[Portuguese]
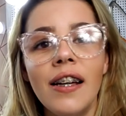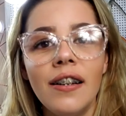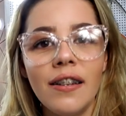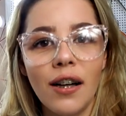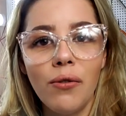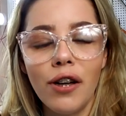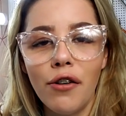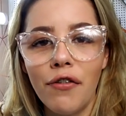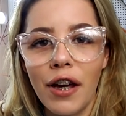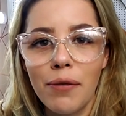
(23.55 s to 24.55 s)
então
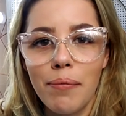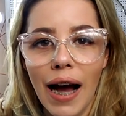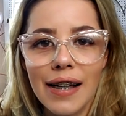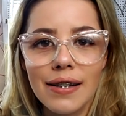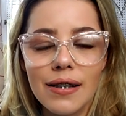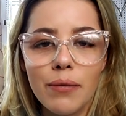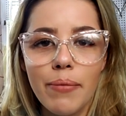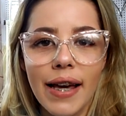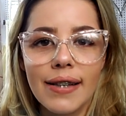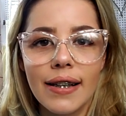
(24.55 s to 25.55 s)
eu venho mais esse
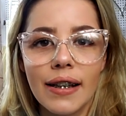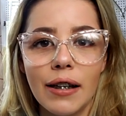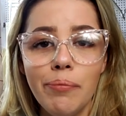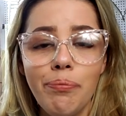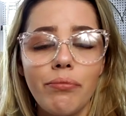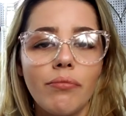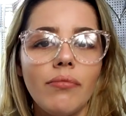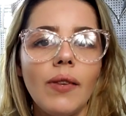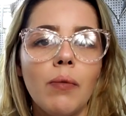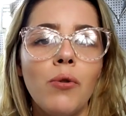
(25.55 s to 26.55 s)
mês aqui
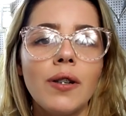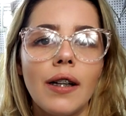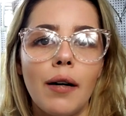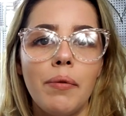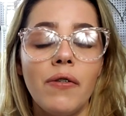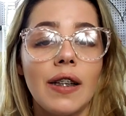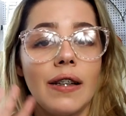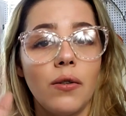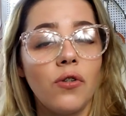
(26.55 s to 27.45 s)
mostrar pra vocês.